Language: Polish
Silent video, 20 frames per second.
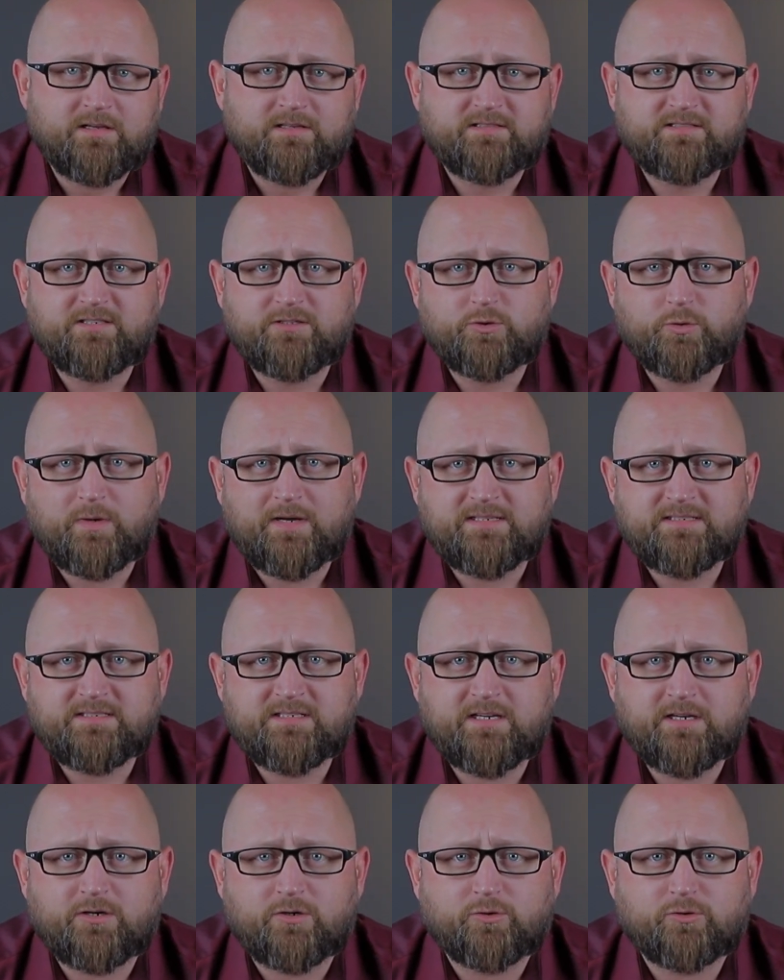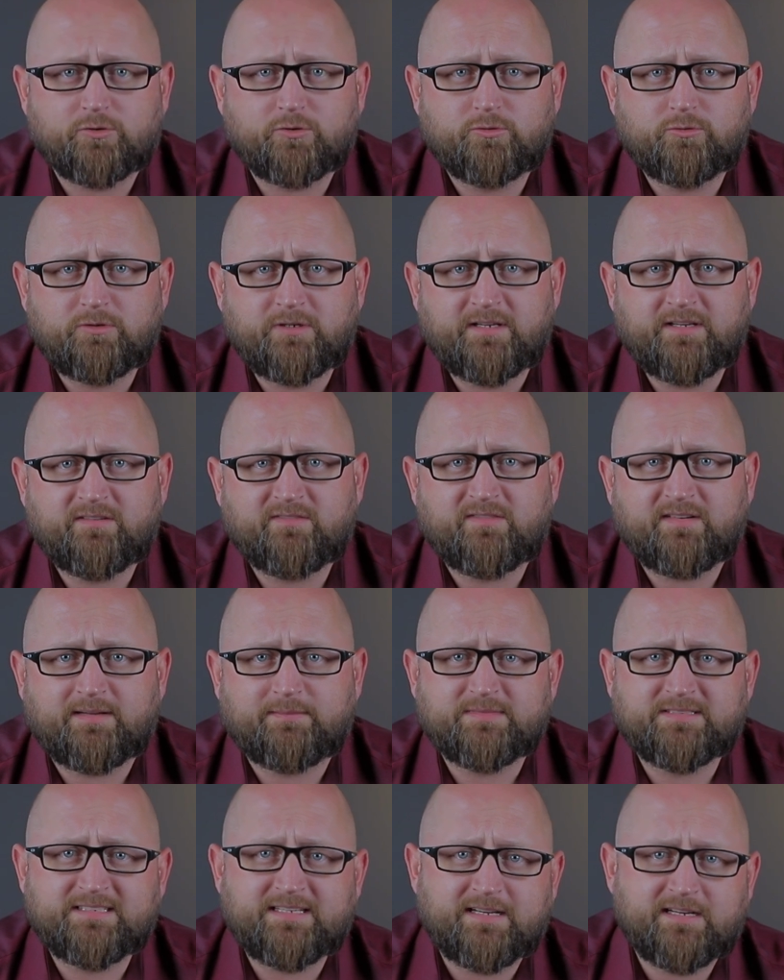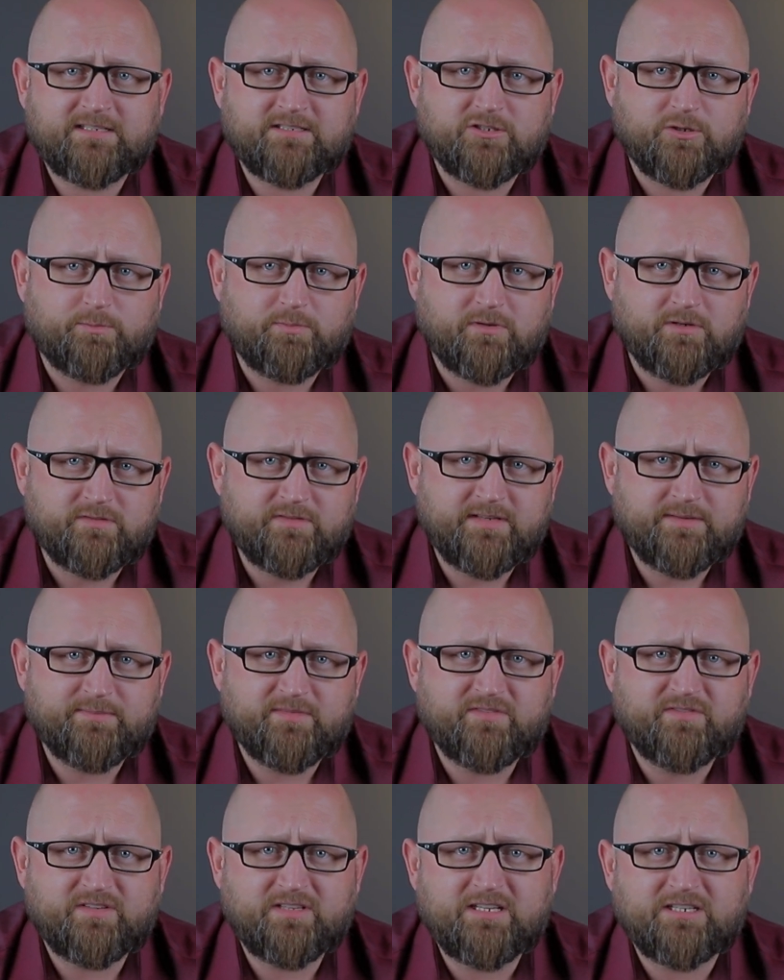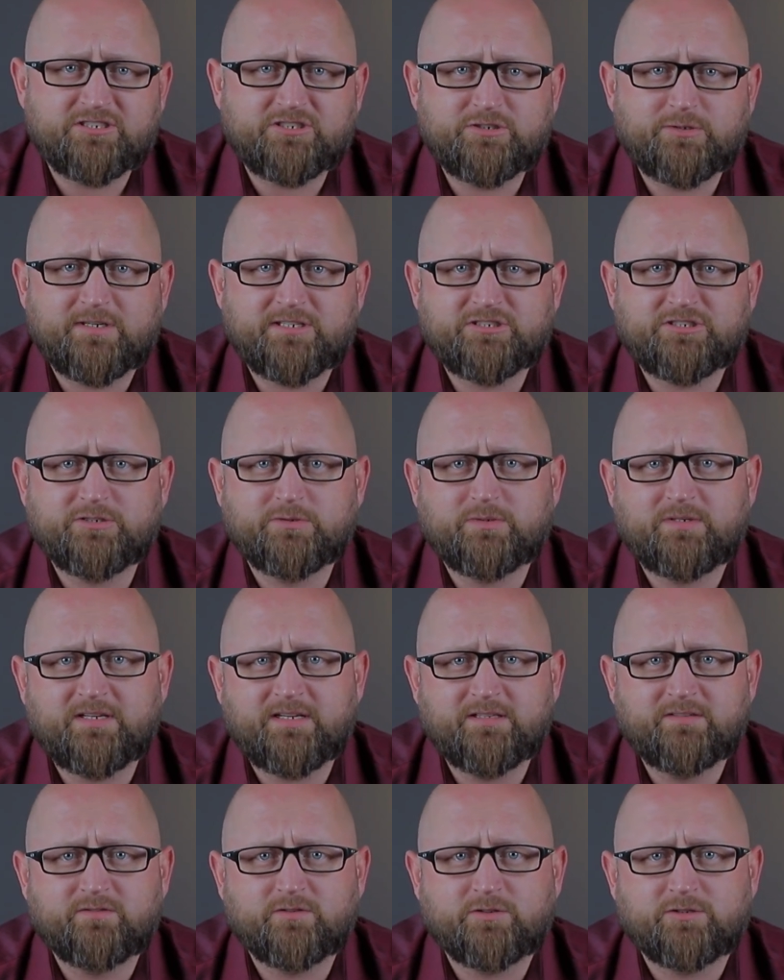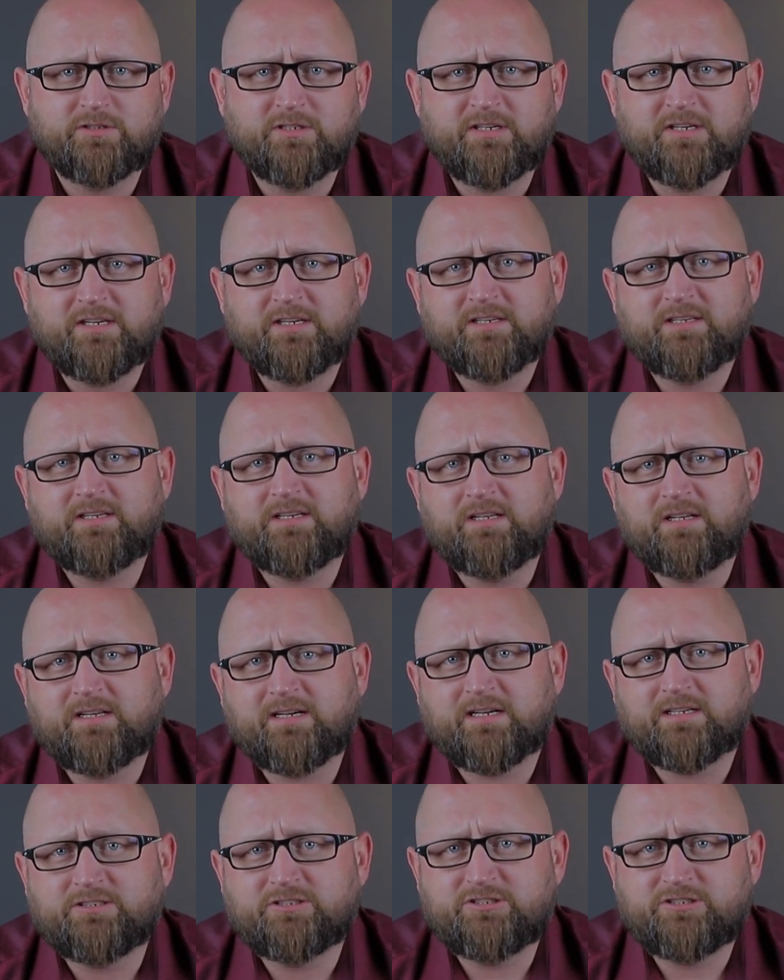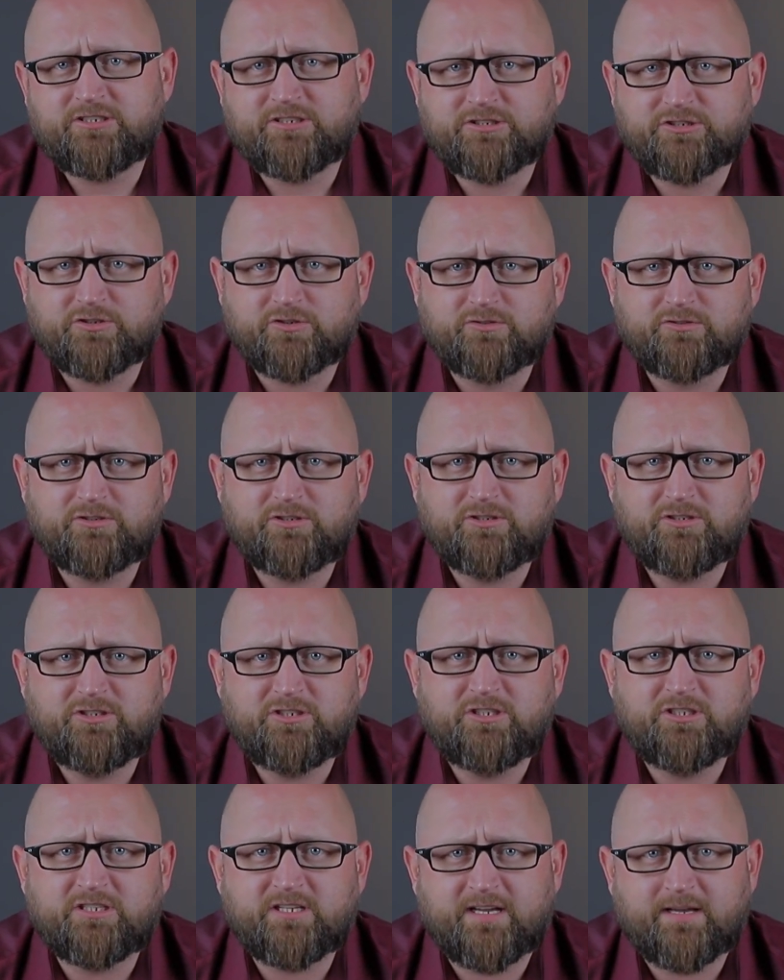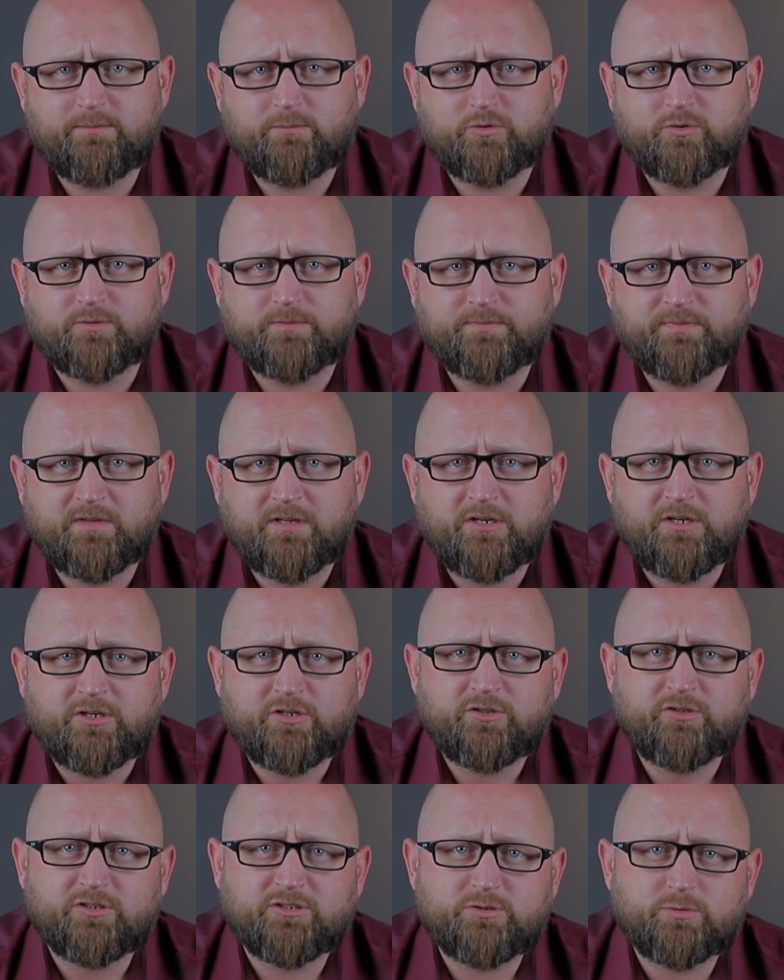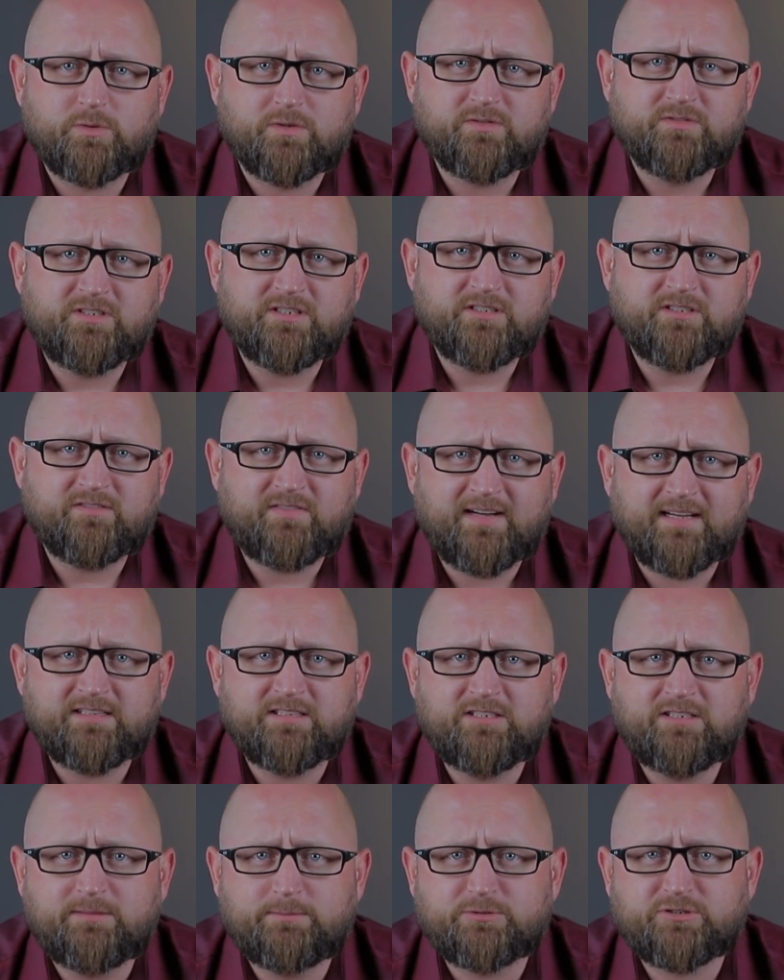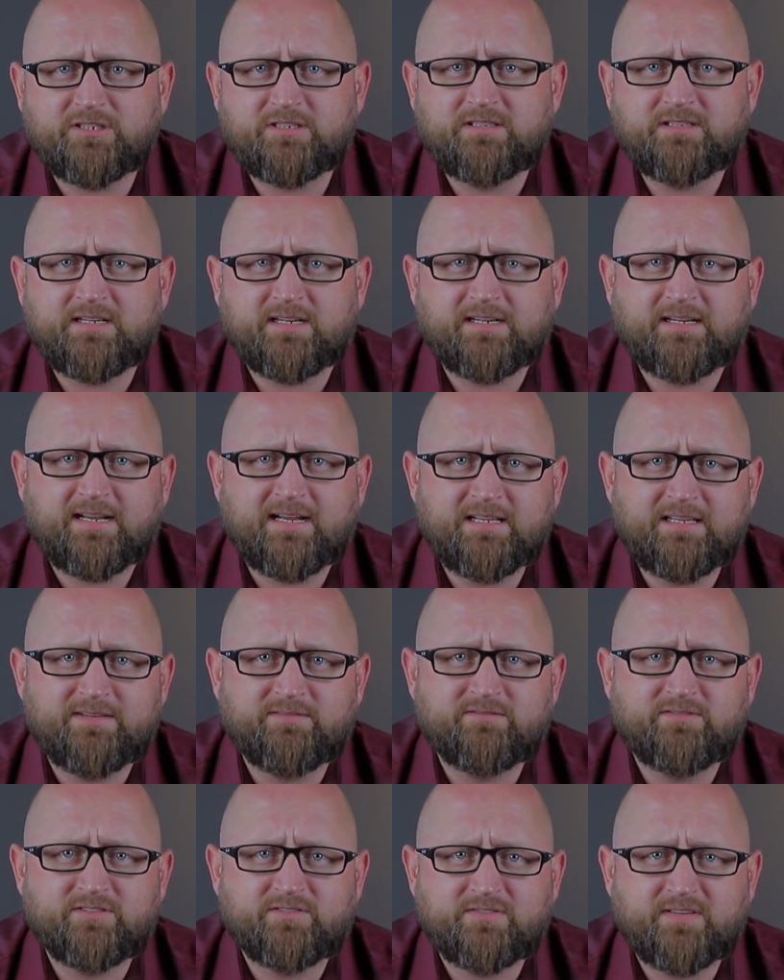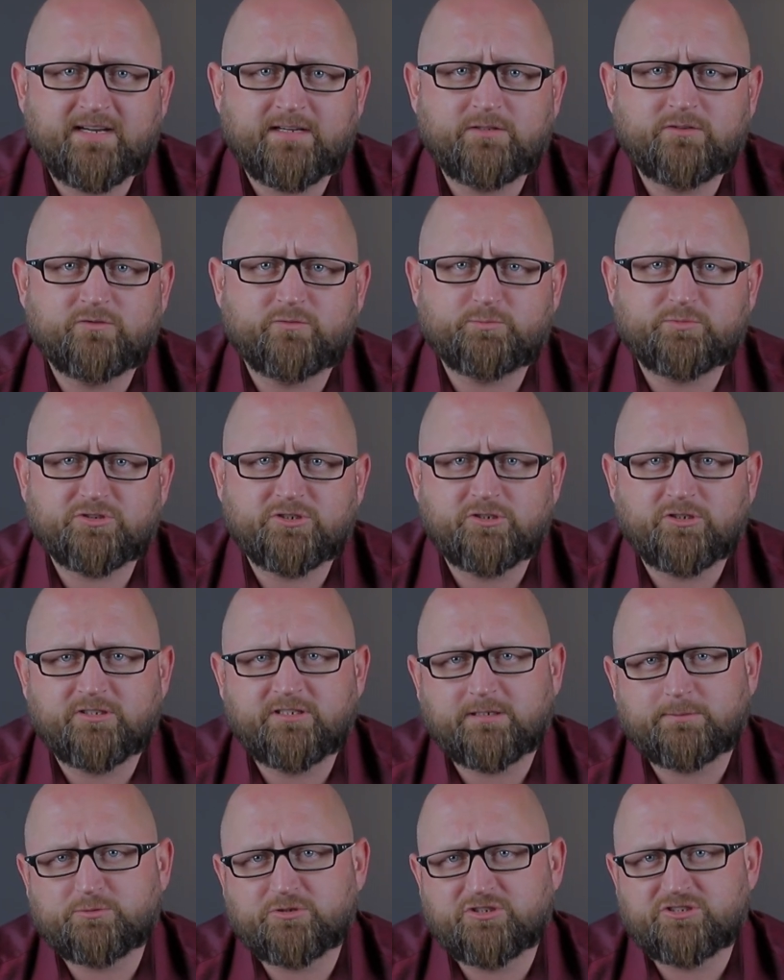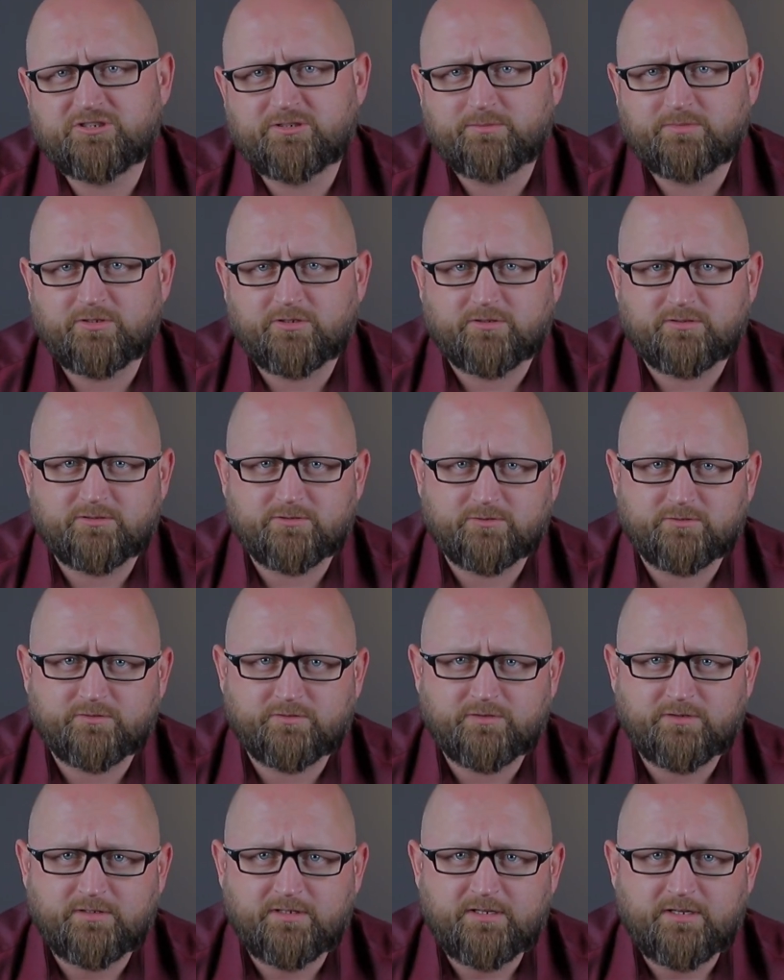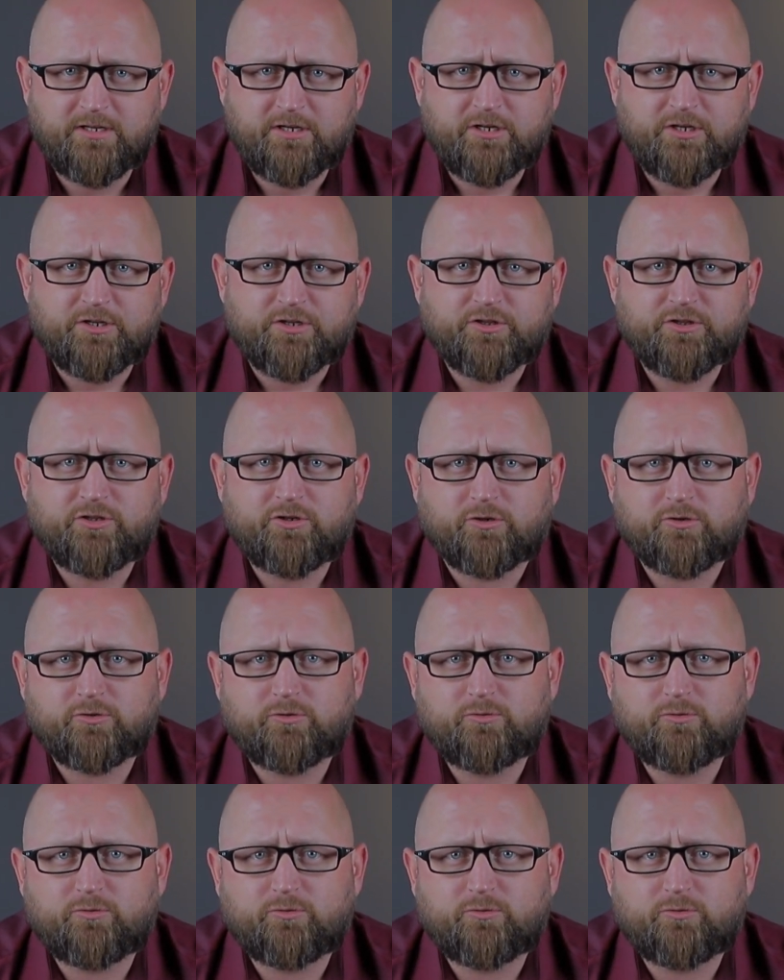Sytuacja, o której Wam zaraz opowiem, wydarzyła się ledwo kilkadziesiąt dni temu, dosłownie dwa dni przed nagraniem wywiadu w przygodach przedsiębiorców, do